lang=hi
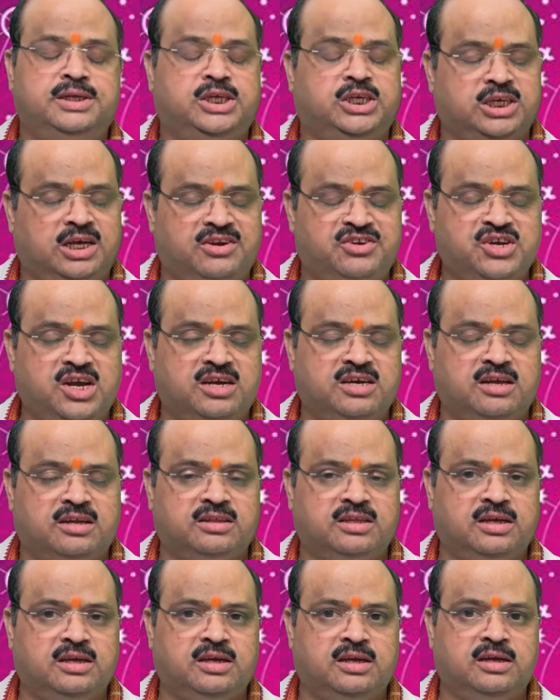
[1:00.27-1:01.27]
चर्चा
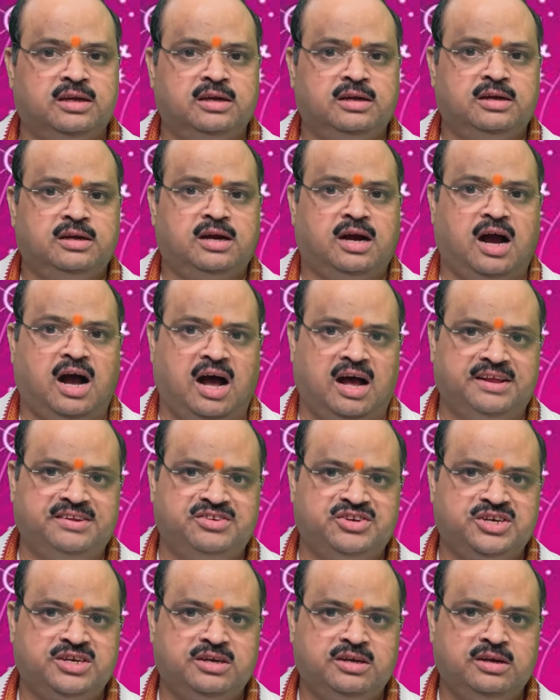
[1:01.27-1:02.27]
करते हैं आज